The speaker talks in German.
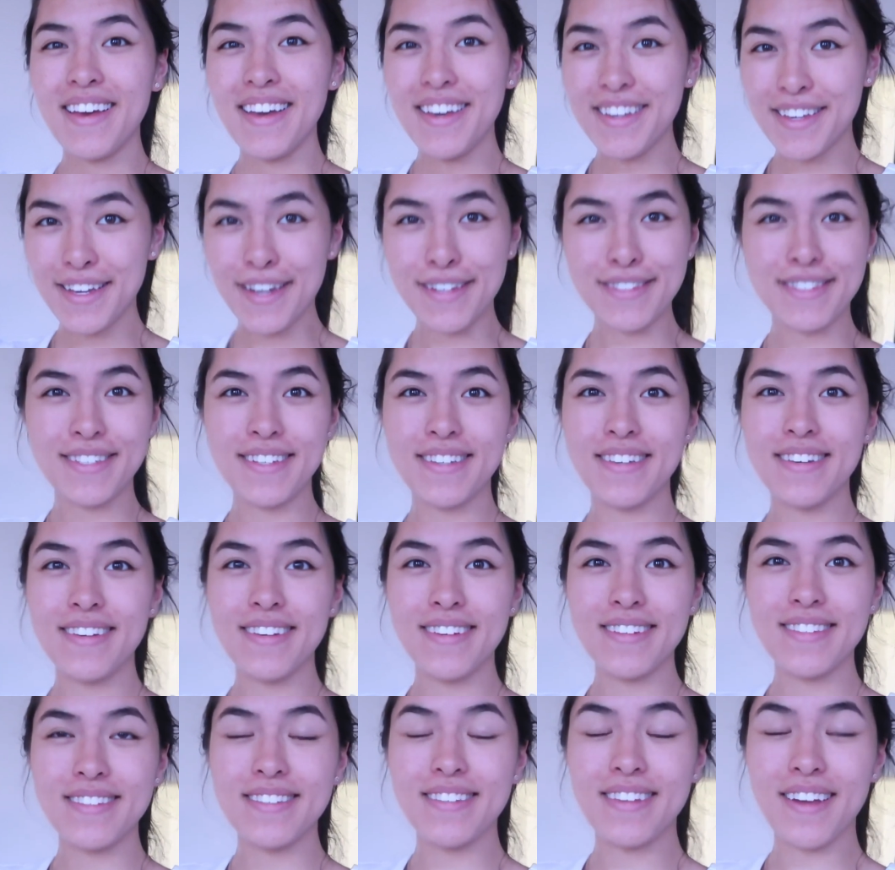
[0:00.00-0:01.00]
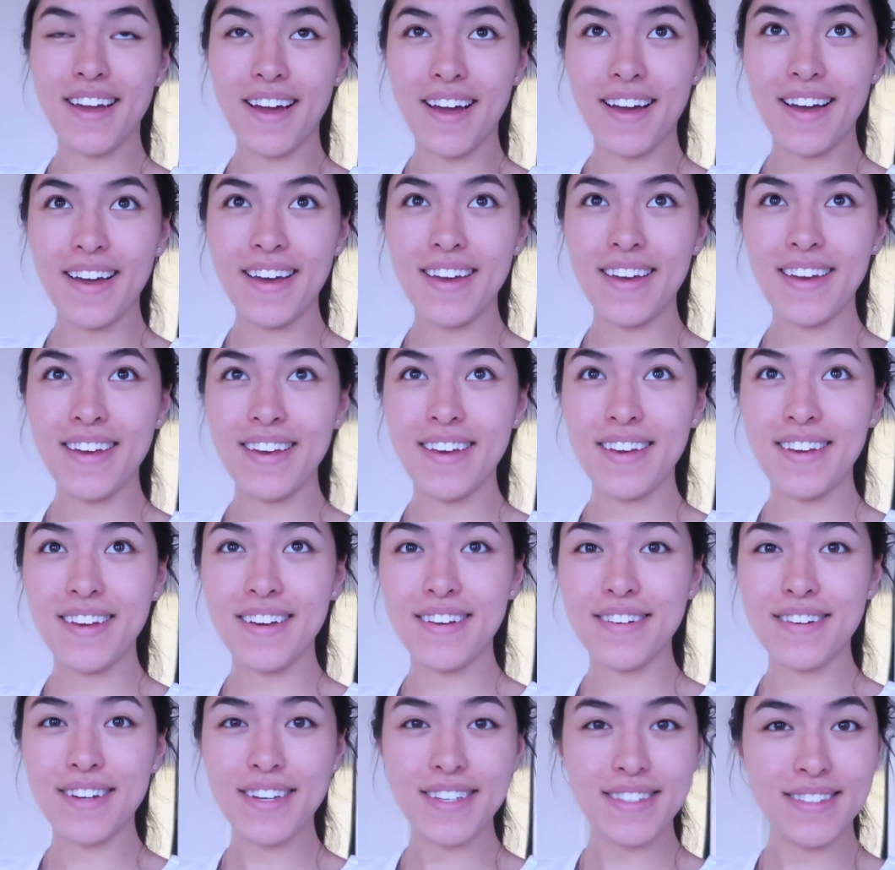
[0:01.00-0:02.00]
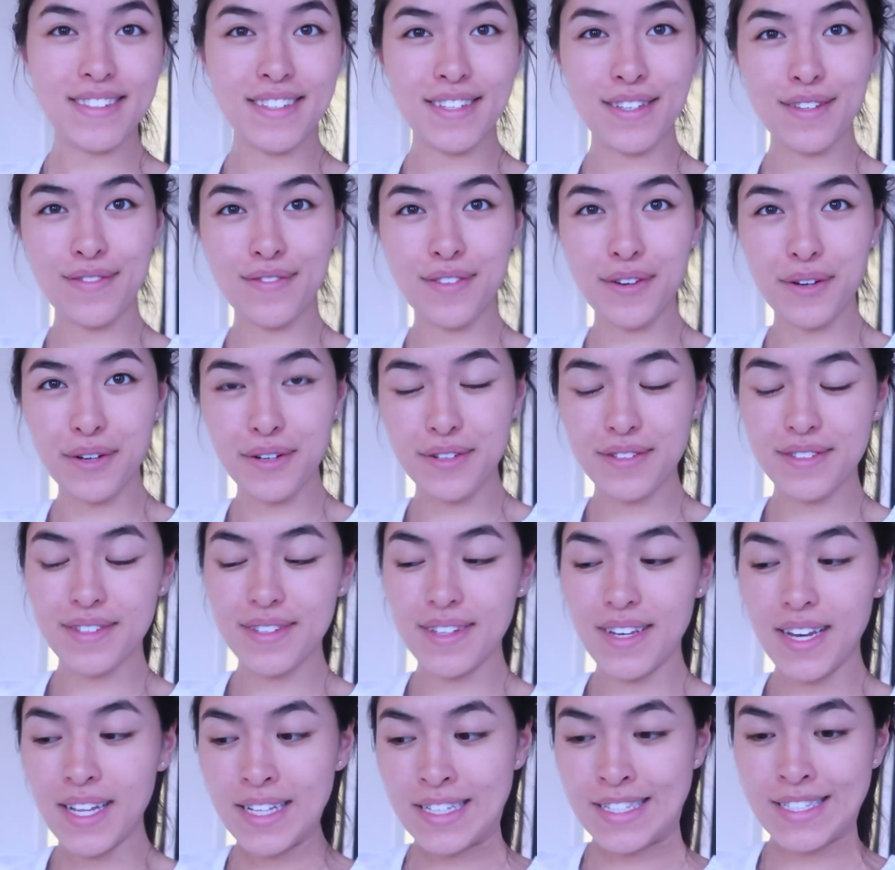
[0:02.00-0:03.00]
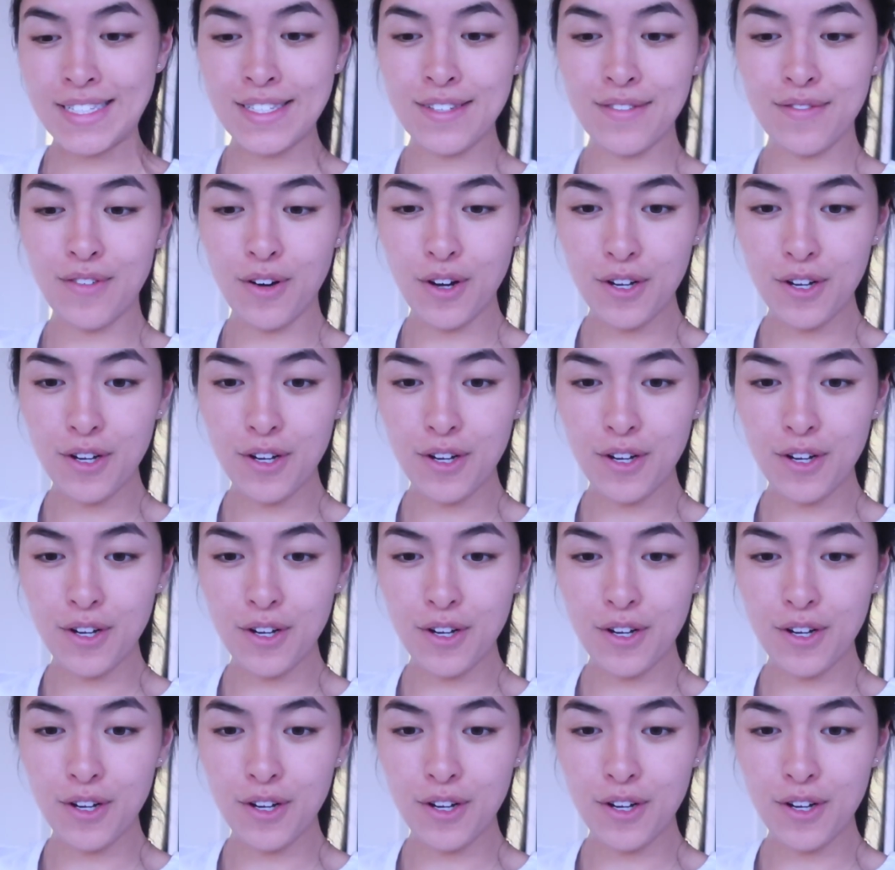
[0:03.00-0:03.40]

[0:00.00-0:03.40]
Ich hatte drei richtig verrückte letzte